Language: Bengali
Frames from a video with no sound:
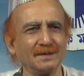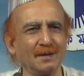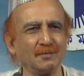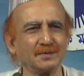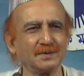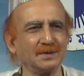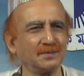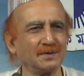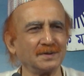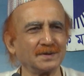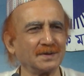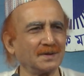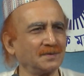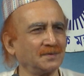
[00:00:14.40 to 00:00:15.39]
এবং
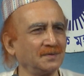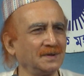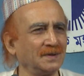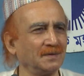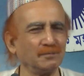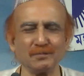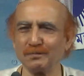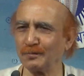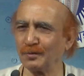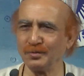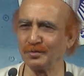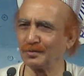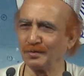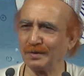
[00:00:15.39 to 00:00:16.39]
সিচুয়েশনটা যদি
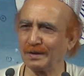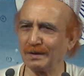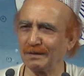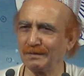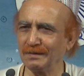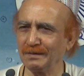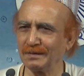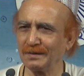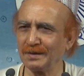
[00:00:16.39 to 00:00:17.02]
অনুকূল না হয়